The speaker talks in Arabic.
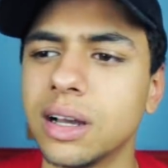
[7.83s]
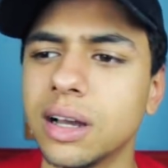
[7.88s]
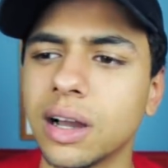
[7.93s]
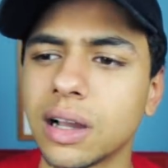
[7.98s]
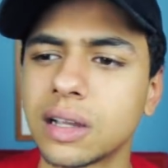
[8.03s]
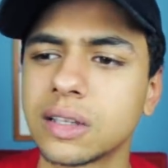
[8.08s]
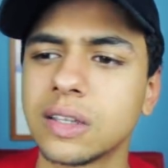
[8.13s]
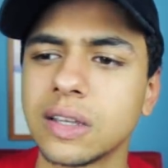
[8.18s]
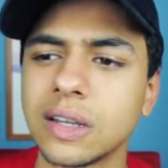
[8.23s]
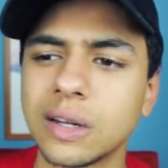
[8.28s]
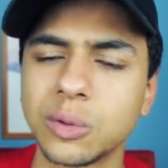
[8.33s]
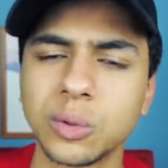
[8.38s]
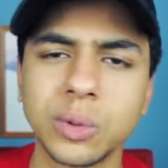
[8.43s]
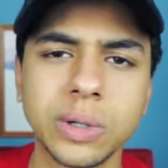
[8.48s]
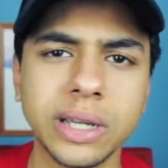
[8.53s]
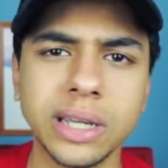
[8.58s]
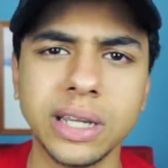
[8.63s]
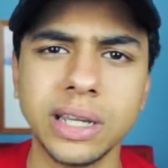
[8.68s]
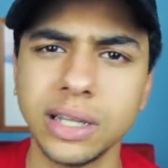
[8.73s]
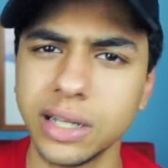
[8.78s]
أكتر
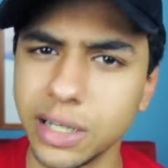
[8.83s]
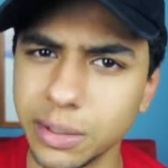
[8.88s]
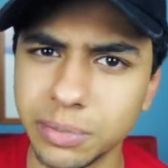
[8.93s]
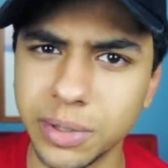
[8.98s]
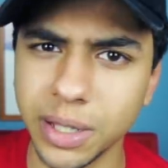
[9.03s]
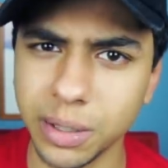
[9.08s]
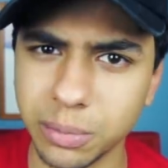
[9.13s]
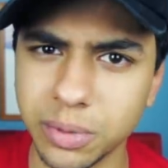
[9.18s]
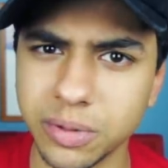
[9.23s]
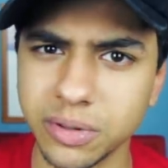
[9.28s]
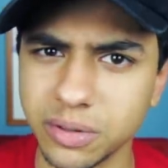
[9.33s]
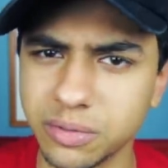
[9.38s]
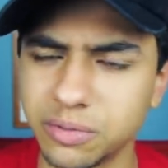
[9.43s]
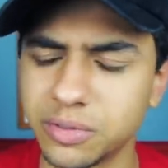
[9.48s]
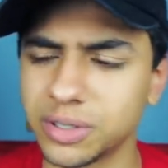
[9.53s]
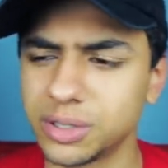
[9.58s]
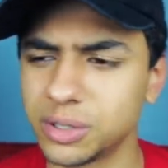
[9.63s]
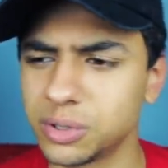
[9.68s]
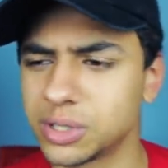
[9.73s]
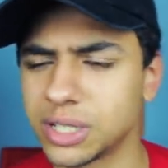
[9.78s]
ونبدأ
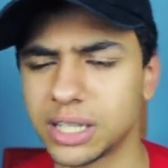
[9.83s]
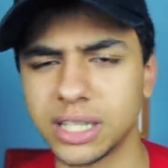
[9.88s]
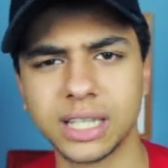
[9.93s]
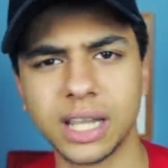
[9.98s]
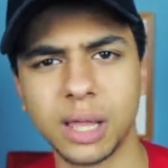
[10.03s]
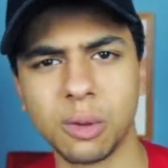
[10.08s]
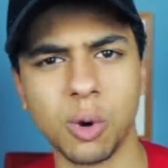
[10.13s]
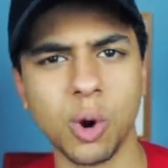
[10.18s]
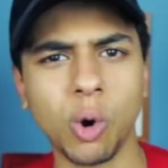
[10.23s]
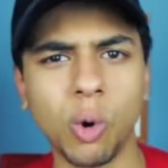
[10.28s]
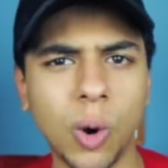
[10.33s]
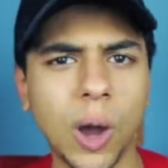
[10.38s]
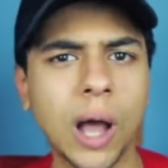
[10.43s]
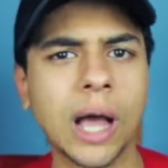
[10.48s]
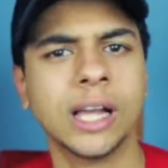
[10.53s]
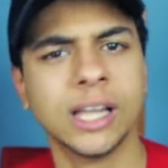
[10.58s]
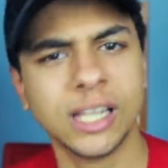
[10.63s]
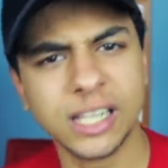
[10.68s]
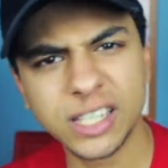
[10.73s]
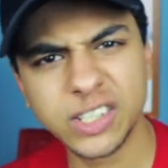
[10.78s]
بفيديو زي ده وهو
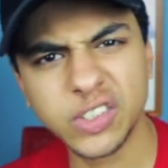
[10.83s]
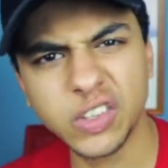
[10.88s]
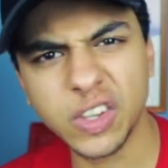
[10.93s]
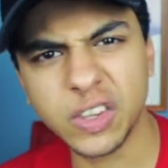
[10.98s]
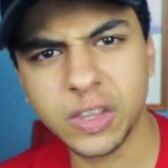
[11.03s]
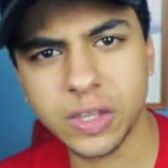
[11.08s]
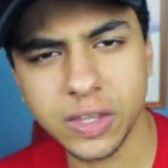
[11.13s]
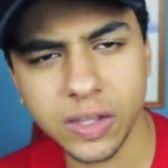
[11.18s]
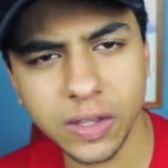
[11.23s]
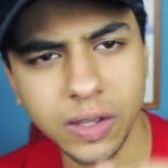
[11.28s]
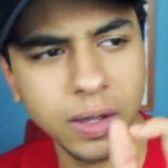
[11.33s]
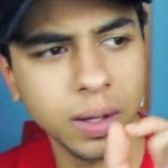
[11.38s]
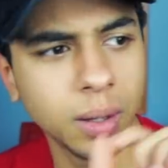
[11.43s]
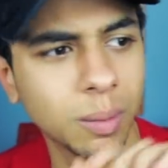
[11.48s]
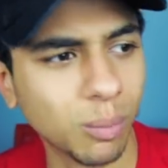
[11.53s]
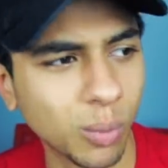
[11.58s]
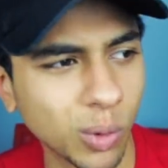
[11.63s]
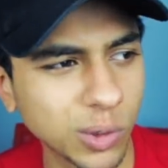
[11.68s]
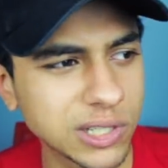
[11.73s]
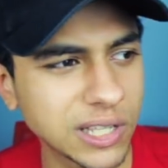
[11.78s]
ست
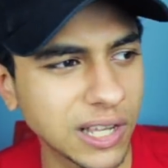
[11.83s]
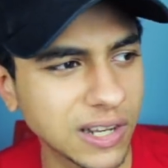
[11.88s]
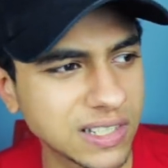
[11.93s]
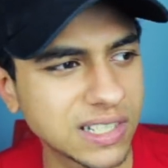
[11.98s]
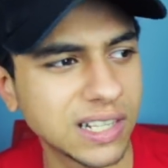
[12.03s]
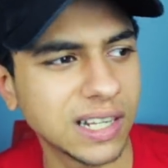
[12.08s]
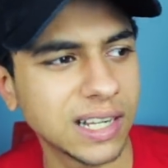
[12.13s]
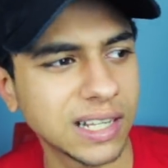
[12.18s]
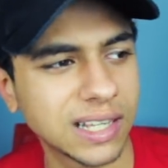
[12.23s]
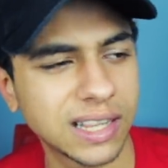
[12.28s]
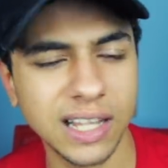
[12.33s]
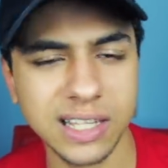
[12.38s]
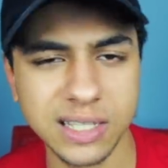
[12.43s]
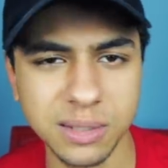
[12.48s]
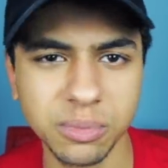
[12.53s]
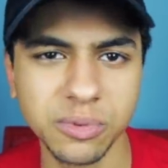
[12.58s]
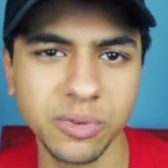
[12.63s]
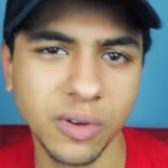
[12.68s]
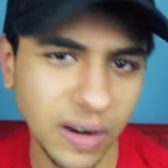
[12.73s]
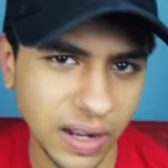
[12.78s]
مسلسلات
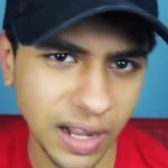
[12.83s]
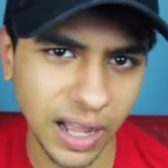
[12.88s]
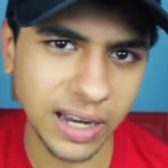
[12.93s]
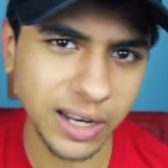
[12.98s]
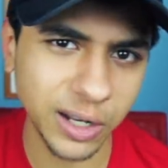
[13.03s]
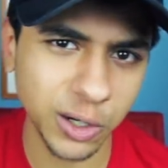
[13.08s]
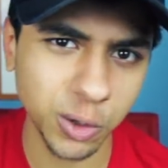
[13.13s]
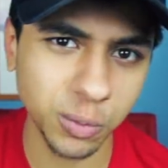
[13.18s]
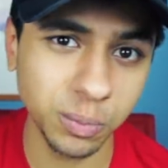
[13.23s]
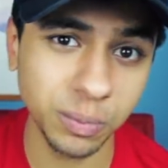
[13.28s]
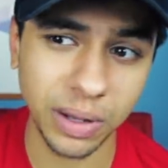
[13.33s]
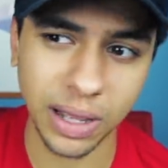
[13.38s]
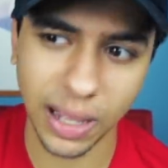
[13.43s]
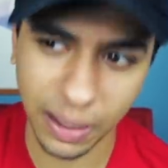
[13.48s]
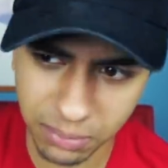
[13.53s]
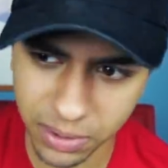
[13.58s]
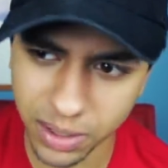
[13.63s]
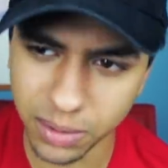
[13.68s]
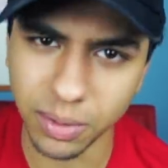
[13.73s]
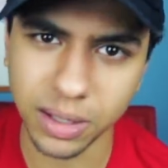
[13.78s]
لازم تتفرج عليهم
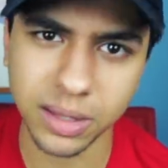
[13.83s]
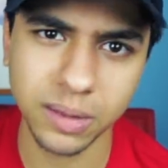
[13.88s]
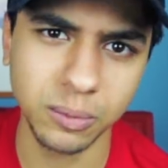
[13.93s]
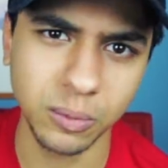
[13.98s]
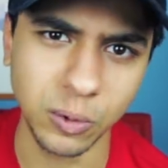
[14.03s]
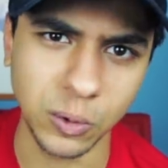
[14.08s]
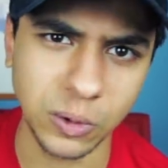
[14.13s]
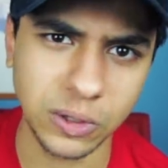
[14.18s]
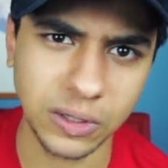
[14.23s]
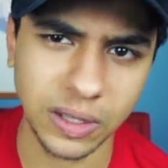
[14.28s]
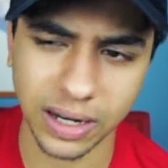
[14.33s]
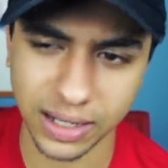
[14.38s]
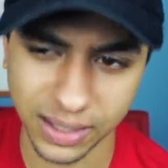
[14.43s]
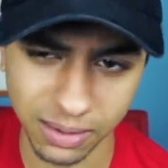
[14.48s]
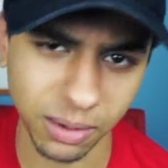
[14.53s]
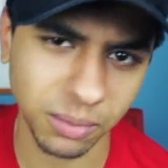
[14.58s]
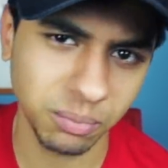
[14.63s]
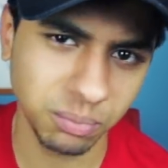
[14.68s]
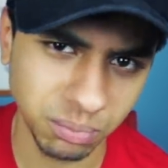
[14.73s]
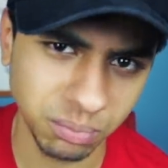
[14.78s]
قبل ما تموت أنا
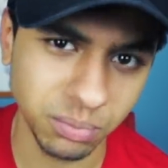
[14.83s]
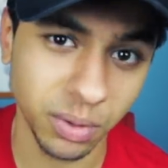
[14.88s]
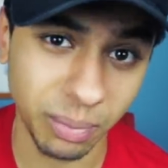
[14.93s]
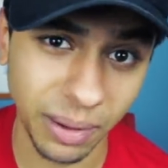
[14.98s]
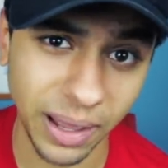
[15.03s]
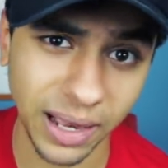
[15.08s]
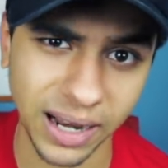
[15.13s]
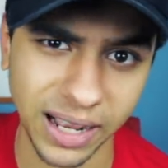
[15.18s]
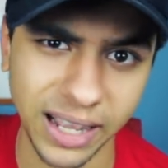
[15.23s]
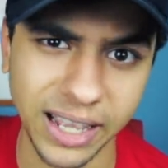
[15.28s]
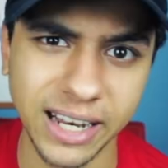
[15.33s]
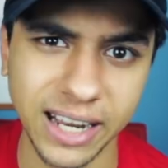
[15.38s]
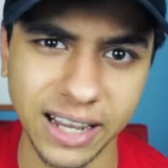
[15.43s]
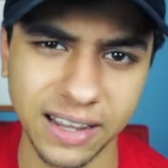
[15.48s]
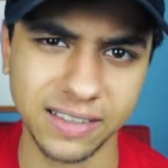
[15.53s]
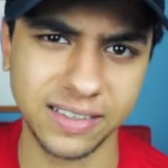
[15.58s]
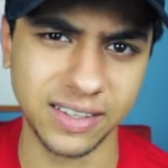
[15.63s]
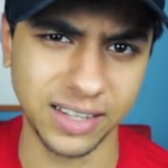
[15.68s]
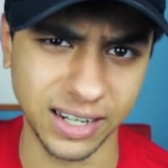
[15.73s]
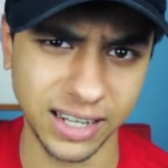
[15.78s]
طبعا مبالغ هنا
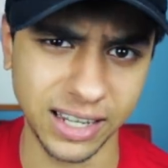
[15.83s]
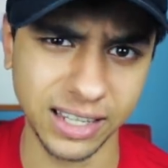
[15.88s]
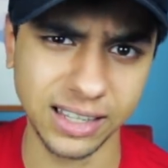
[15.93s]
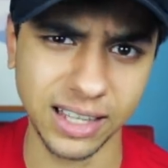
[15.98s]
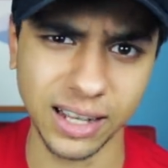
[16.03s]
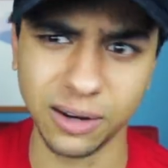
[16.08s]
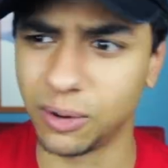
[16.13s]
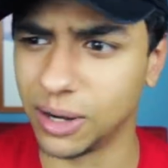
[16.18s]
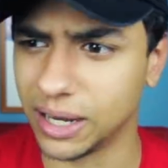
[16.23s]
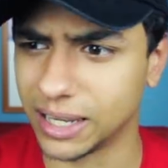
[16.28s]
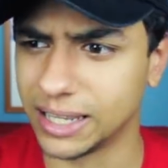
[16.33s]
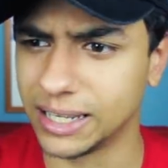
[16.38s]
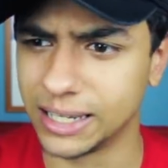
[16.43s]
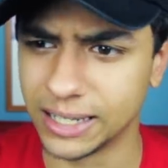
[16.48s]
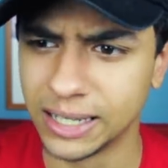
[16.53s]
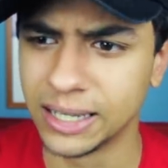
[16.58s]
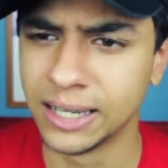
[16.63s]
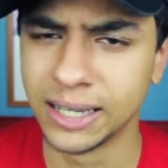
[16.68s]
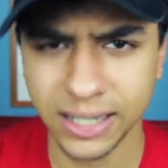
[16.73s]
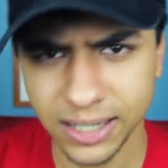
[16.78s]
كتير جدا ولكن